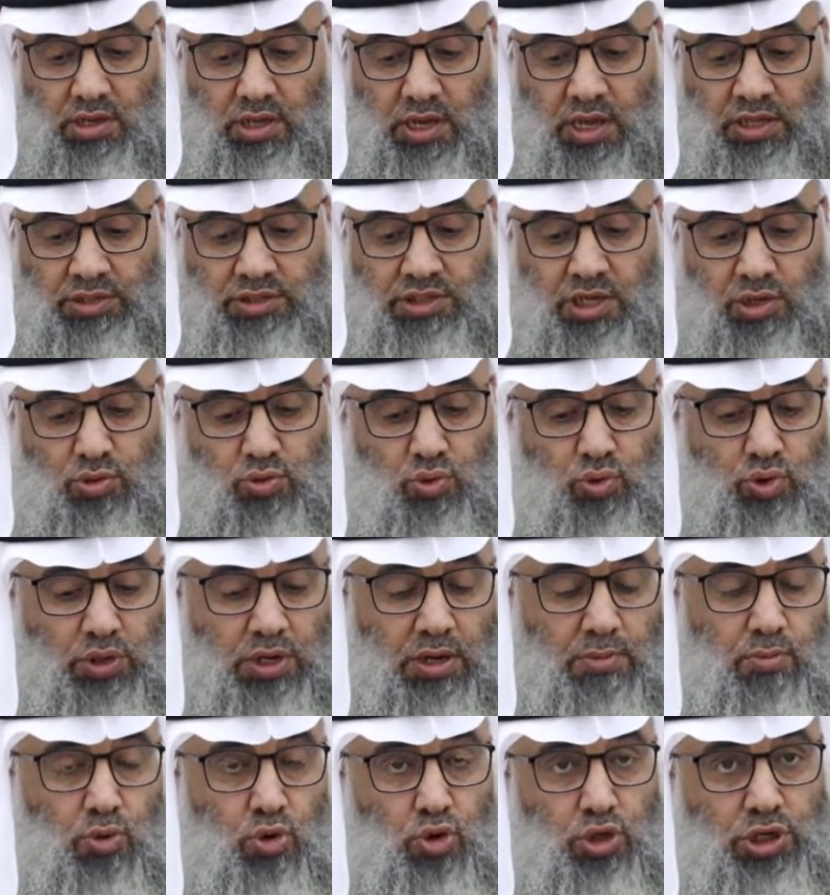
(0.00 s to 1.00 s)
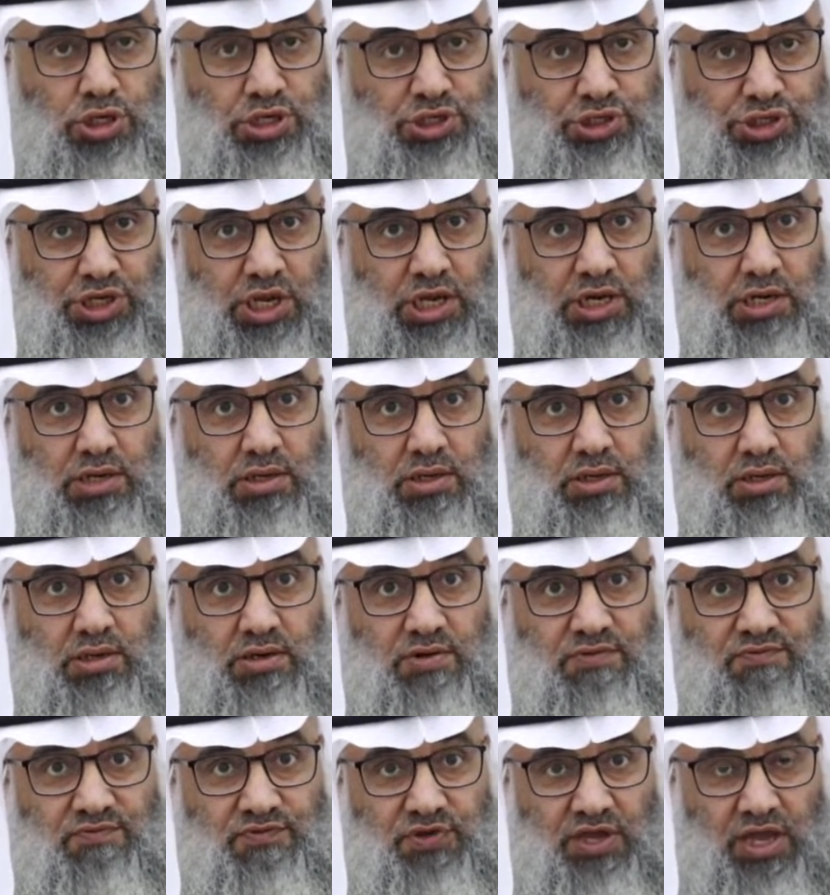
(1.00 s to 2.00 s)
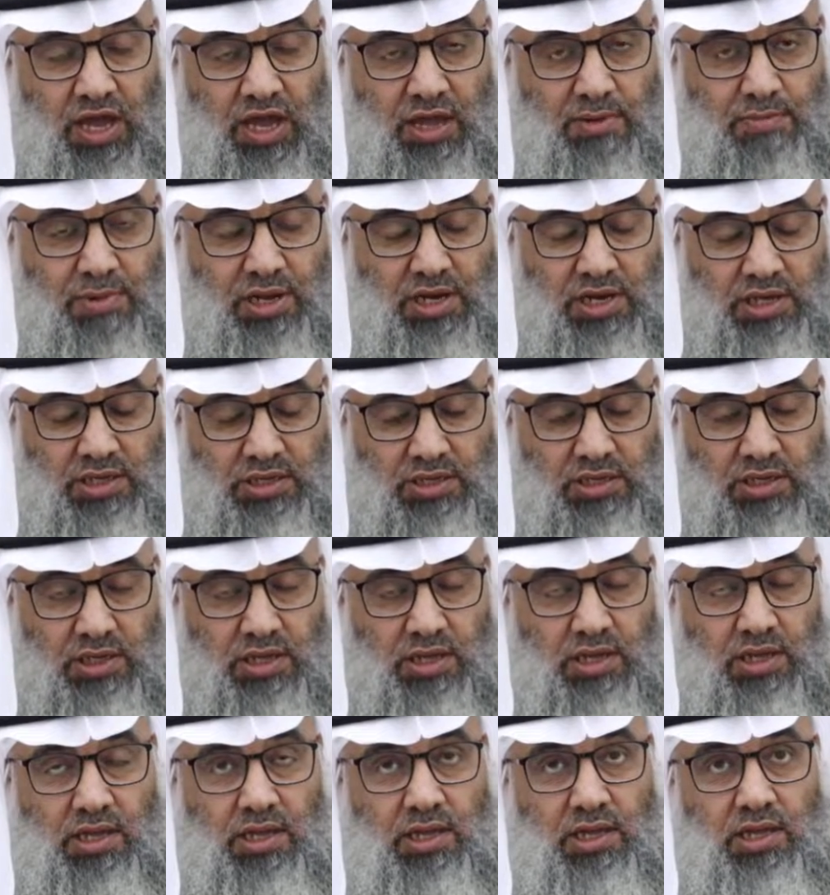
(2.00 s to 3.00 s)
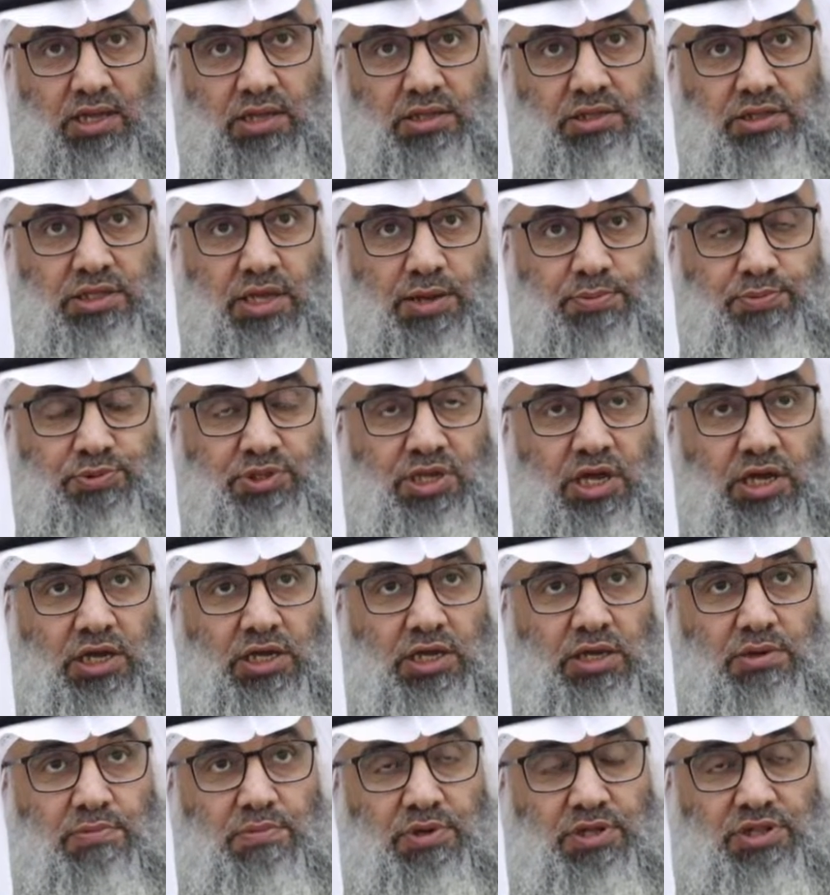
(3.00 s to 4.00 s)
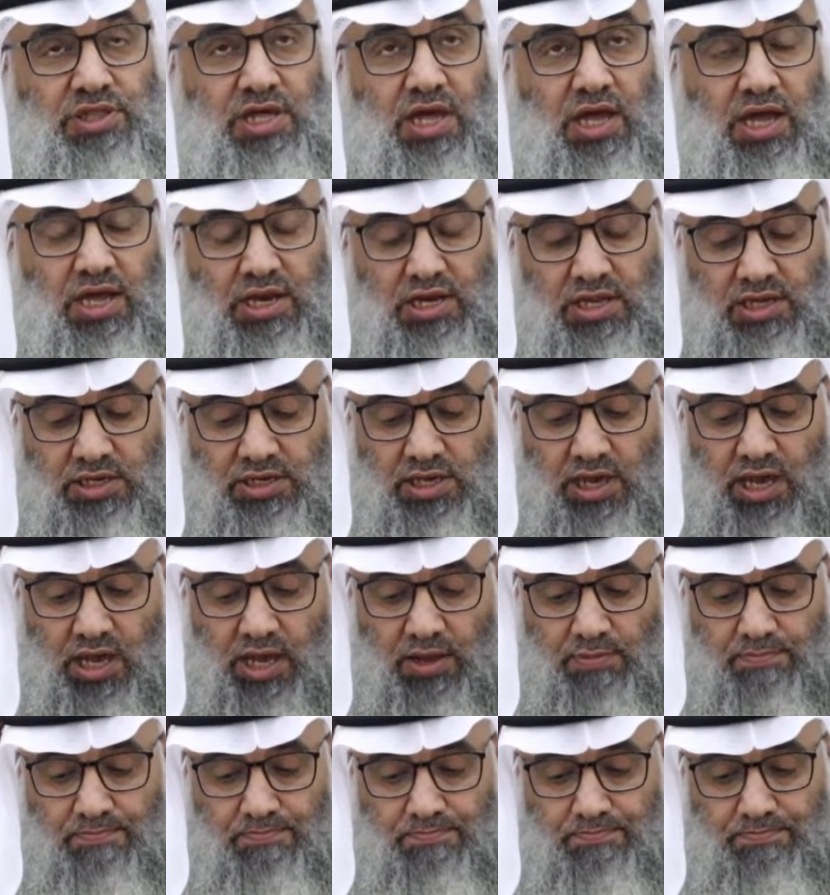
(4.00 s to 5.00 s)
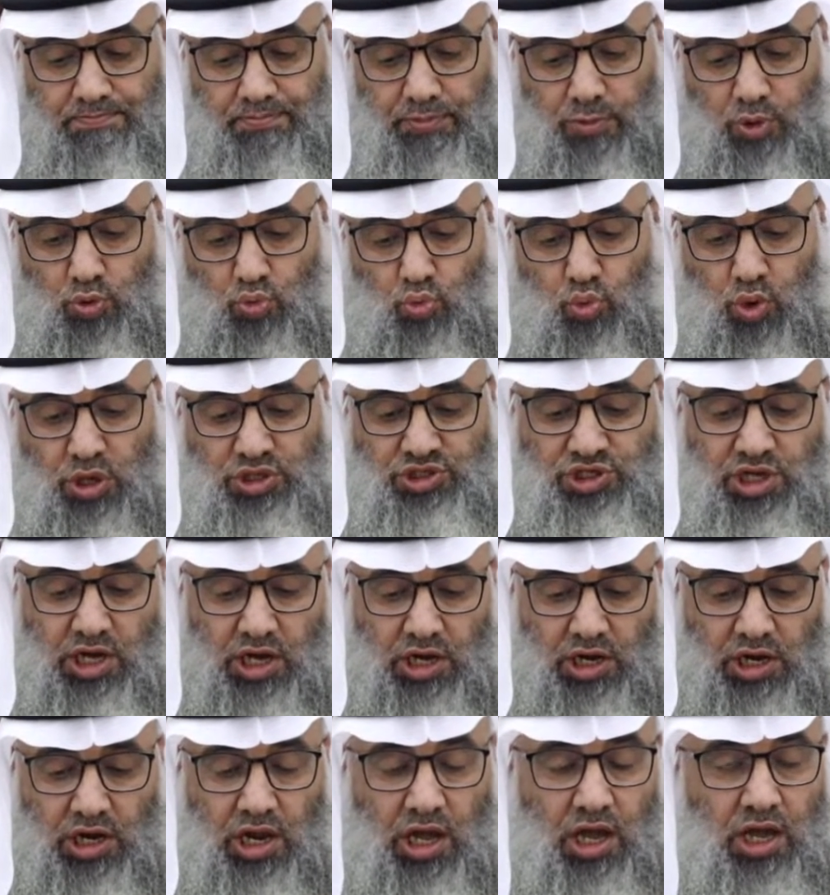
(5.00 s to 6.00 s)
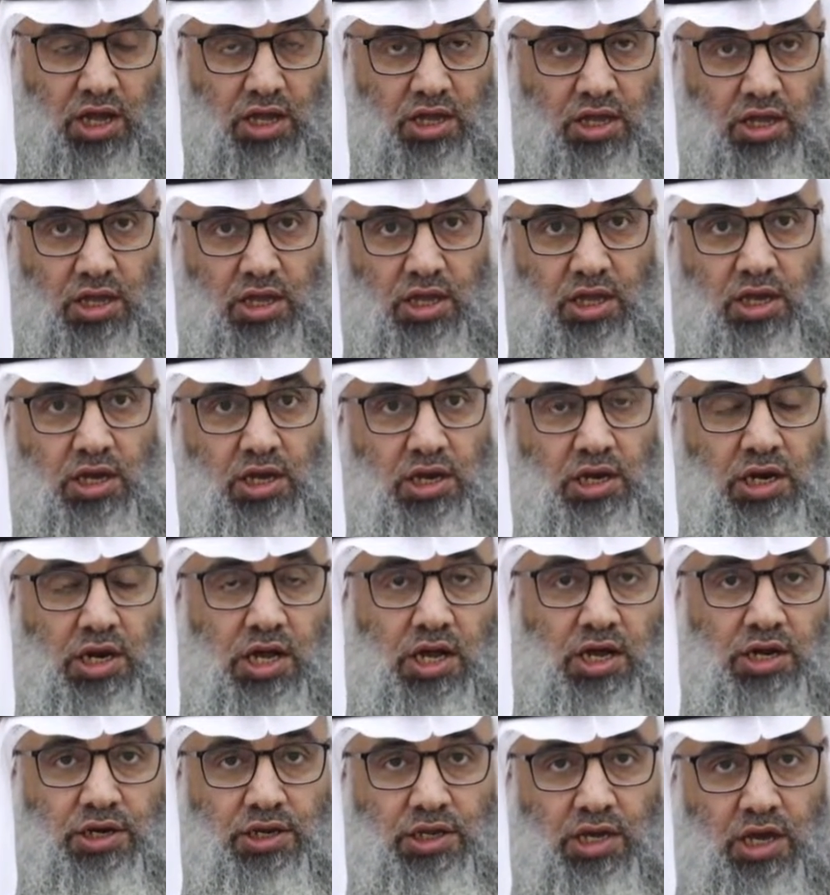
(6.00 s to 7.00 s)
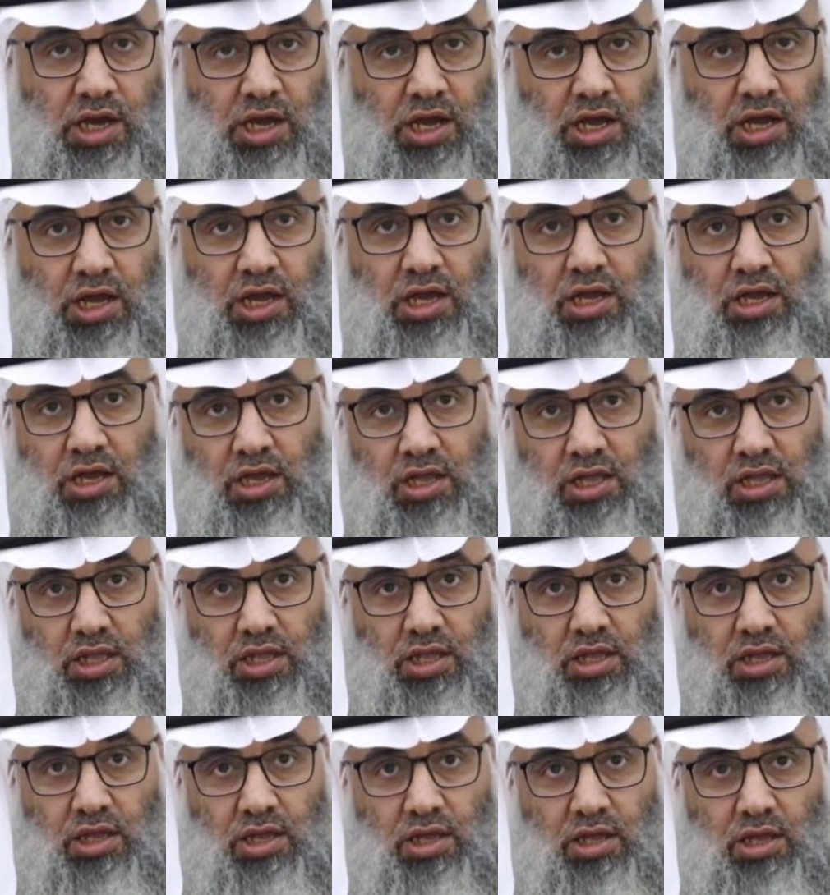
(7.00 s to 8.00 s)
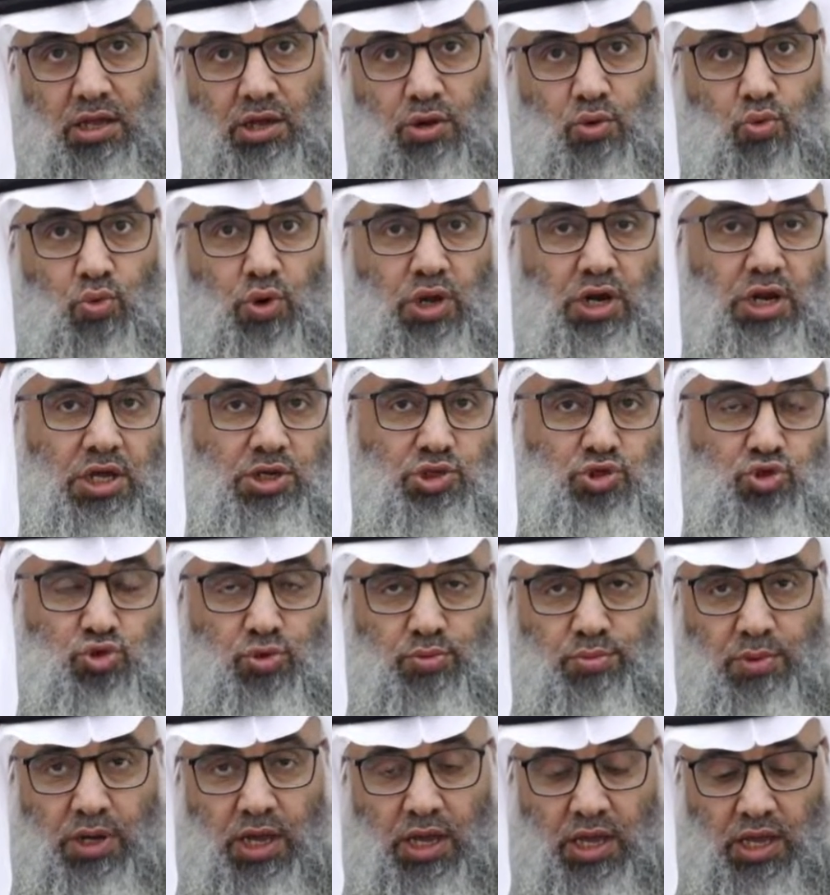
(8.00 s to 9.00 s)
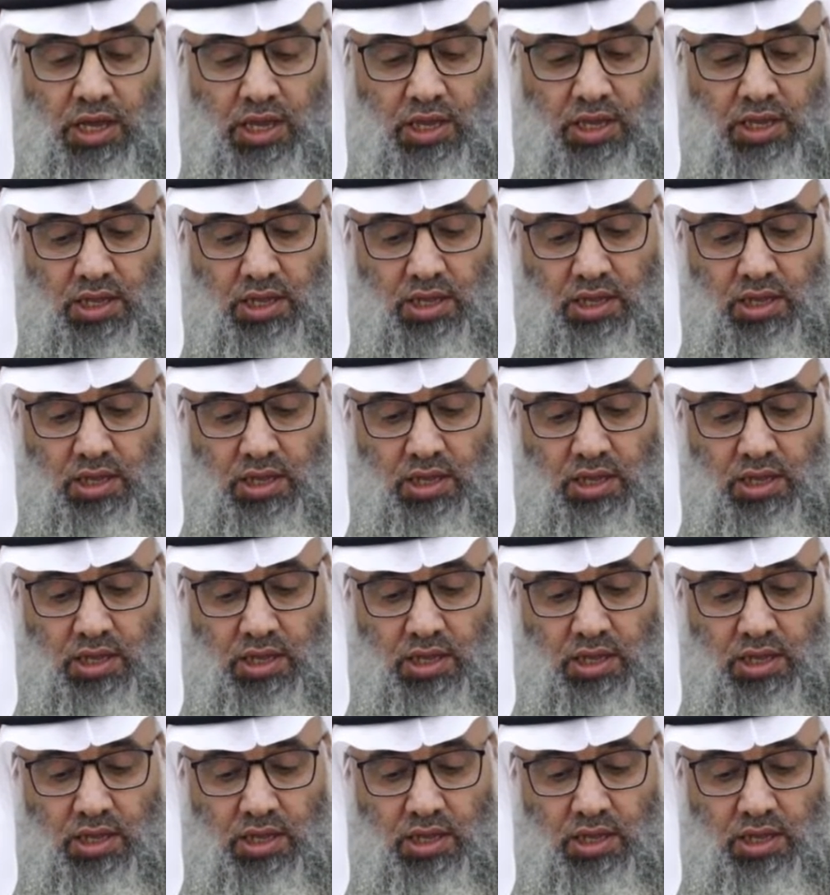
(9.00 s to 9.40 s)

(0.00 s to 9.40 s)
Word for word: أن تكون مخلصا في عملك تبتغي بذلك وجه الله لا رياء ولا سمعة